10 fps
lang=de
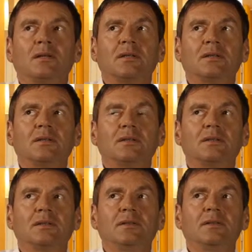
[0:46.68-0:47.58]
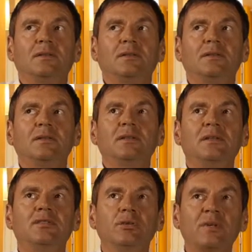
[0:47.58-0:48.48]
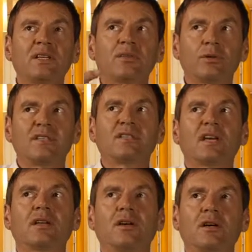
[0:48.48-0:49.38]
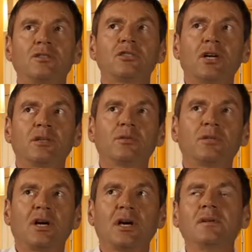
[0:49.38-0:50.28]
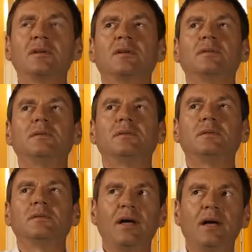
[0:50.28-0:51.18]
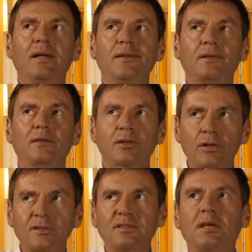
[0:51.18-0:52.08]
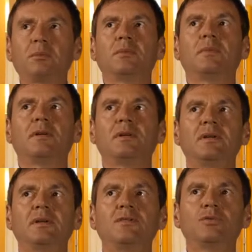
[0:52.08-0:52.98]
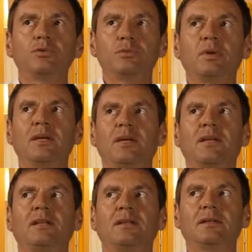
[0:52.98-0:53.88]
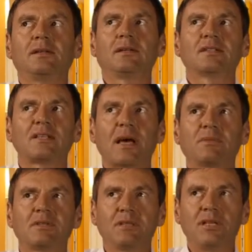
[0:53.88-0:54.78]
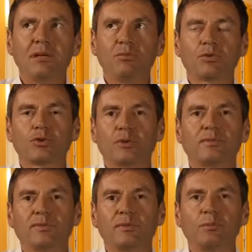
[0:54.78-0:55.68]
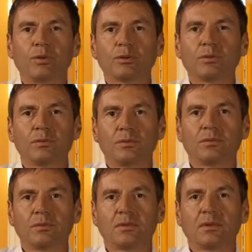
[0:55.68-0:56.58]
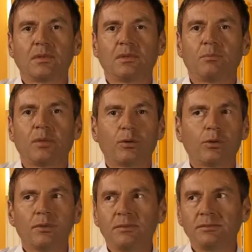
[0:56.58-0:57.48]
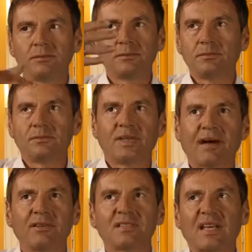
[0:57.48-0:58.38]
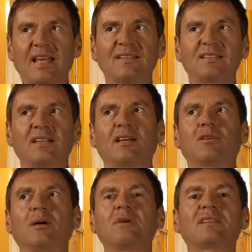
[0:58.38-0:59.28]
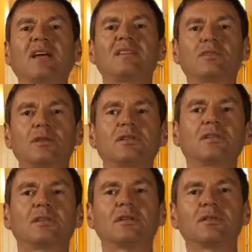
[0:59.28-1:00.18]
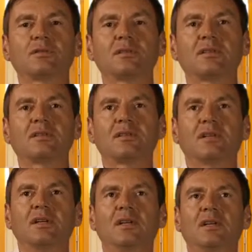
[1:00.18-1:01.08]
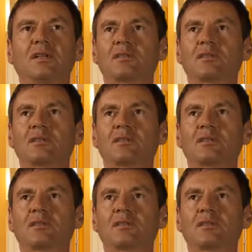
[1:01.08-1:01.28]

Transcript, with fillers: Äh, in Summe das alles sehr genau anschauen und dann trotzdem in Summe ein Gesamtteam zu schaffen im Büro bei allen, auch wenn es einzelne Räume sein sollten, ja, sollte das, das